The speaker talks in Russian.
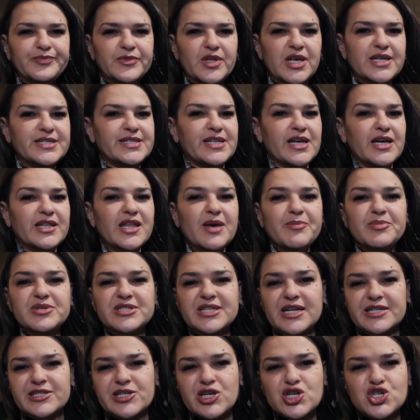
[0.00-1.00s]
Если она
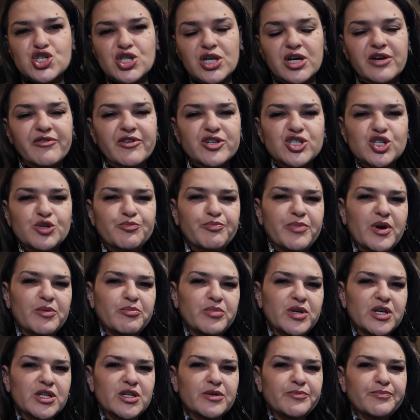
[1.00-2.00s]
безразлична к вашим
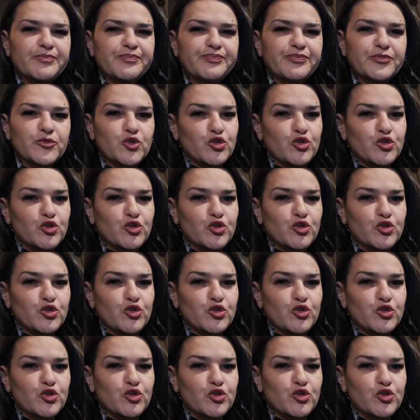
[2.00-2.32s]
победам,